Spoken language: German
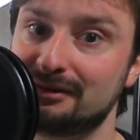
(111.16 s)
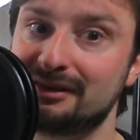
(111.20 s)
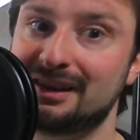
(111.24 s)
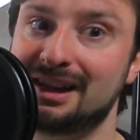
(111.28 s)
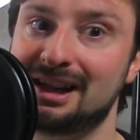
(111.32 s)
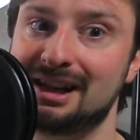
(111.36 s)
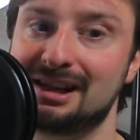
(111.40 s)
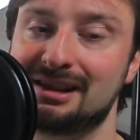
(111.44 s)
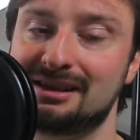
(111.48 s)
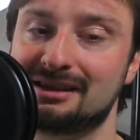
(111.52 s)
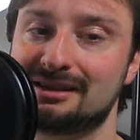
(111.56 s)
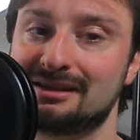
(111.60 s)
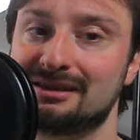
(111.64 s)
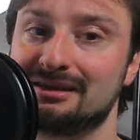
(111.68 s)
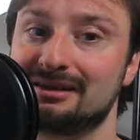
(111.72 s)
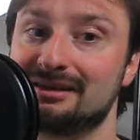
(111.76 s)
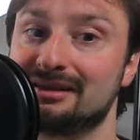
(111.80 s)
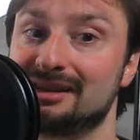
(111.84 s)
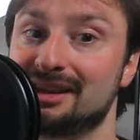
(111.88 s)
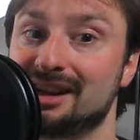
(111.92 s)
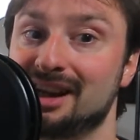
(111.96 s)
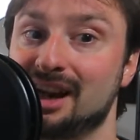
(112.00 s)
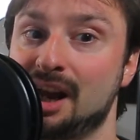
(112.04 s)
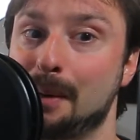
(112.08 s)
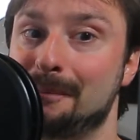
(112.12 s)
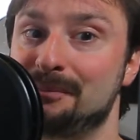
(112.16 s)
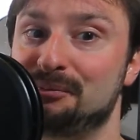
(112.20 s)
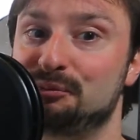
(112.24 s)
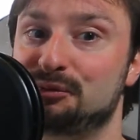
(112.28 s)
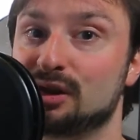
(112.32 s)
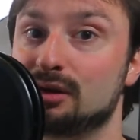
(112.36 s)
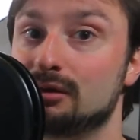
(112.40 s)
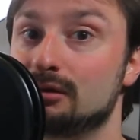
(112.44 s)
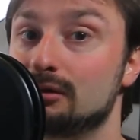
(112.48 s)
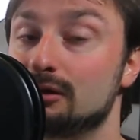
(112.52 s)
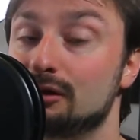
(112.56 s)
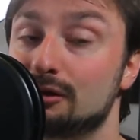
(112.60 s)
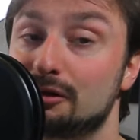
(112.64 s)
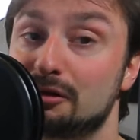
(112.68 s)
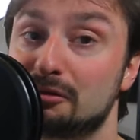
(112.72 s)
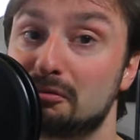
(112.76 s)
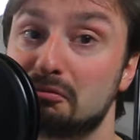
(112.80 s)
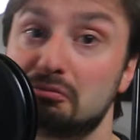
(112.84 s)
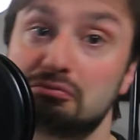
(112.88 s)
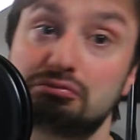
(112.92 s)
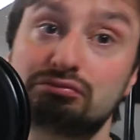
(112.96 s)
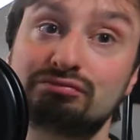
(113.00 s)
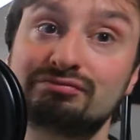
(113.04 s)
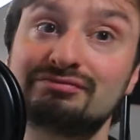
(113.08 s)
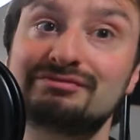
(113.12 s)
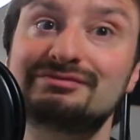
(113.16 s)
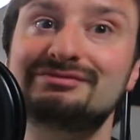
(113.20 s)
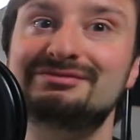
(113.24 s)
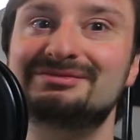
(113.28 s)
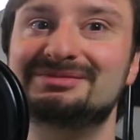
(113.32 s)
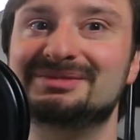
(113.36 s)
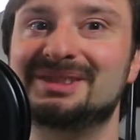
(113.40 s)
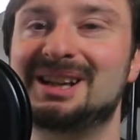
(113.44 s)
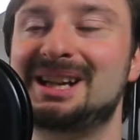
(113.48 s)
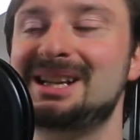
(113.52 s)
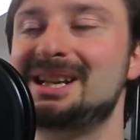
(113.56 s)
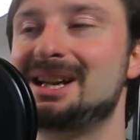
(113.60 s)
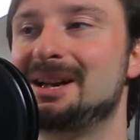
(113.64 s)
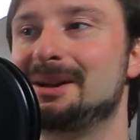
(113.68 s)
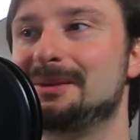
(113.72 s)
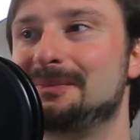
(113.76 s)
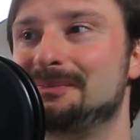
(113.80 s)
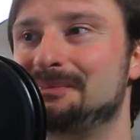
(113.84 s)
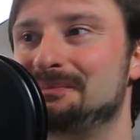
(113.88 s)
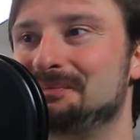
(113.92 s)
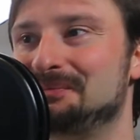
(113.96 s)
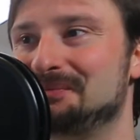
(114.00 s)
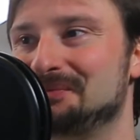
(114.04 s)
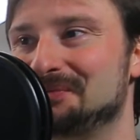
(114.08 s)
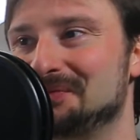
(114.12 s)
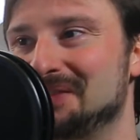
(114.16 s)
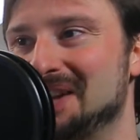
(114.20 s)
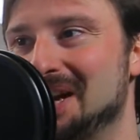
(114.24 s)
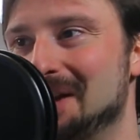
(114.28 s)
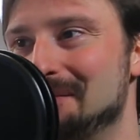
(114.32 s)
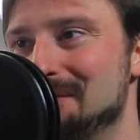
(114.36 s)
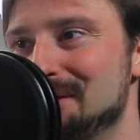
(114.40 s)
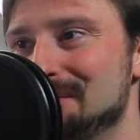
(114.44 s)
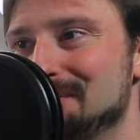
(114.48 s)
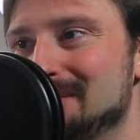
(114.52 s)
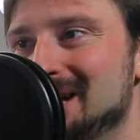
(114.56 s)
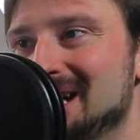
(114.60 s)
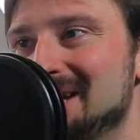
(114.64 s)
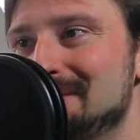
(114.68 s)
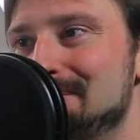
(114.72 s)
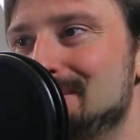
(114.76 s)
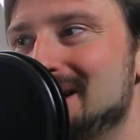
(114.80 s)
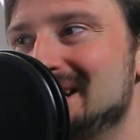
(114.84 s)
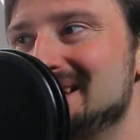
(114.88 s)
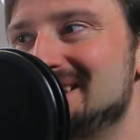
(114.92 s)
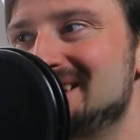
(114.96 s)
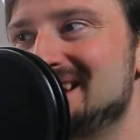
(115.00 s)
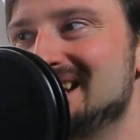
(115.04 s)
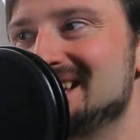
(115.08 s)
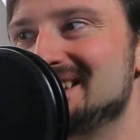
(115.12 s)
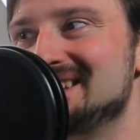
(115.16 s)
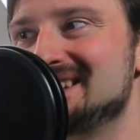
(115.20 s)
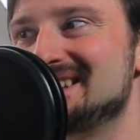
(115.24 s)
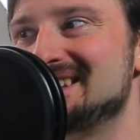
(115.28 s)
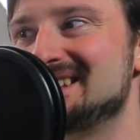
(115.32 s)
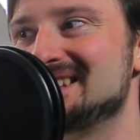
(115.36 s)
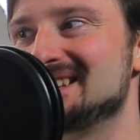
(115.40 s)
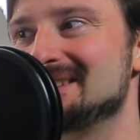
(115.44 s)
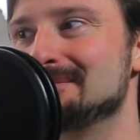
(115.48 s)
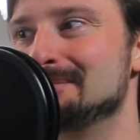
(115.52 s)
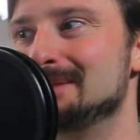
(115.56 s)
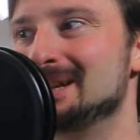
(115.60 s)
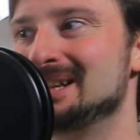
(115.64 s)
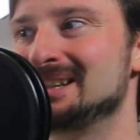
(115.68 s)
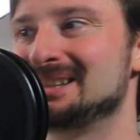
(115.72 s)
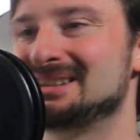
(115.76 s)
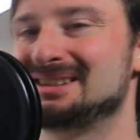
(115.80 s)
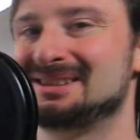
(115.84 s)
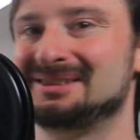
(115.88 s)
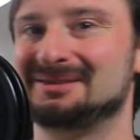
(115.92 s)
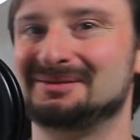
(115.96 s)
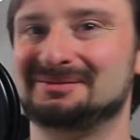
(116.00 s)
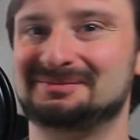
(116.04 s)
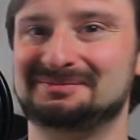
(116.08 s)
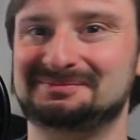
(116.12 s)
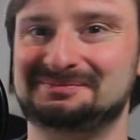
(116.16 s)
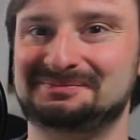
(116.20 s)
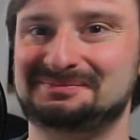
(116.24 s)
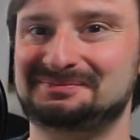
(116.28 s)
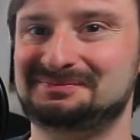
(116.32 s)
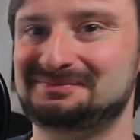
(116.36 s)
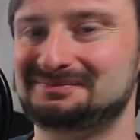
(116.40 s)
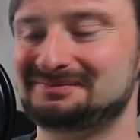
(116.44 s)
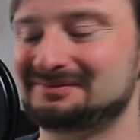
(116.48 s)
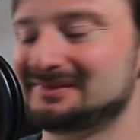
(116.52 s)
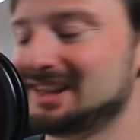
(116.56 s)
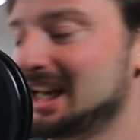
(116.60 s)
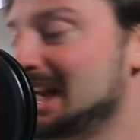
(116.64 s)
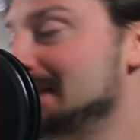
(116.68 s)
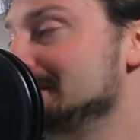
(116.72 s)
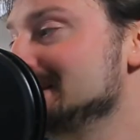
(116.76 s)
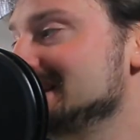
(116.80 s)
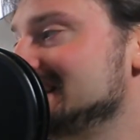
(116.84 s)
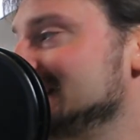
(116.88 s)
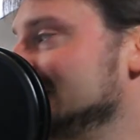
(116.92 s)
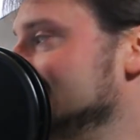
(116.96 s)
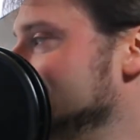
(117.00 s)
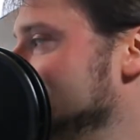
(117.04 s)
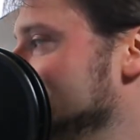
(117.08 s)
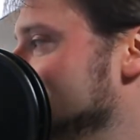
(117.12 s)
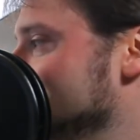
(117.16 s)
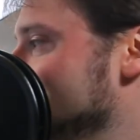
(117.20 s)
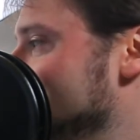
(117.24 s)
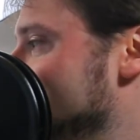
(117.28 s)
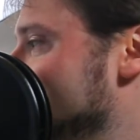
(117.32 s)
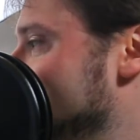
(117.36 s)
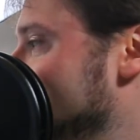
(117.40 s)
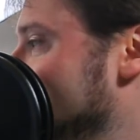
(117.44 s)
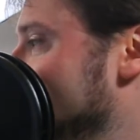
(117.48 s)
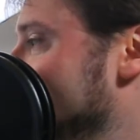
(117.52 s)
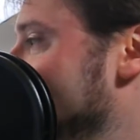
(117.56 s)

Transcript: verhalten. Und naja, da habe ich mal ein paar Tests gemacht. Aber sehen wir uns